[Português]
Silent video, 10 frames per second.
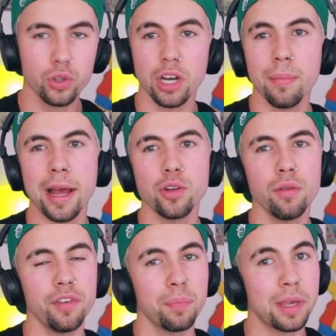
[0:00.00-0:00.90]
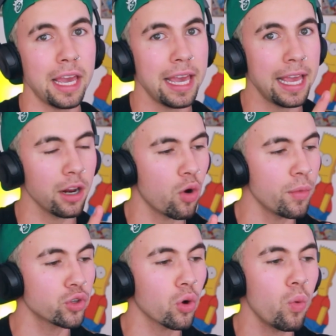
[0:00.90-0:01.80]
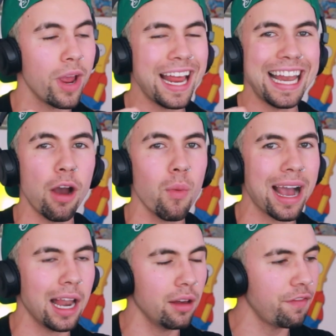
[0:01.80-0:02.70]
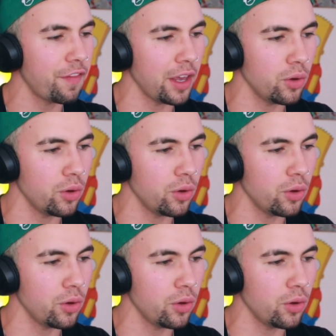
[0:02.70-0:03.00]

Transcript: Vou terminar de ouvir, porque ele começou com ele é um galã